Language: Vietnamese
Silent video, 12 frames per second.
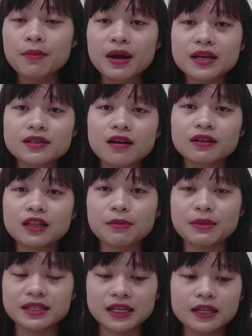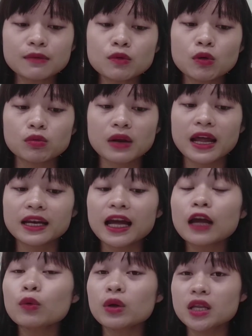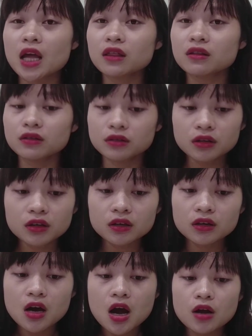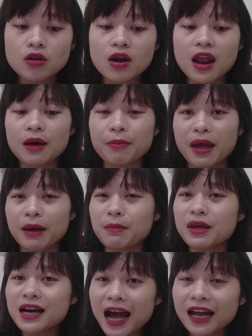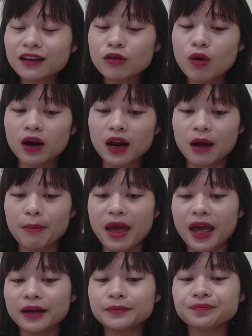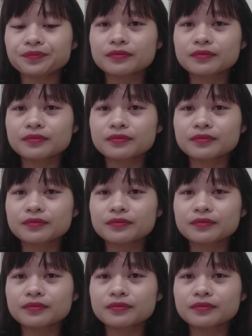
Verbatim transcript: Bây giờ thì mình sẽ tiếp tục đến cái nguyên nhân thứ tư, đó là bé biếng ăn hoặc là bé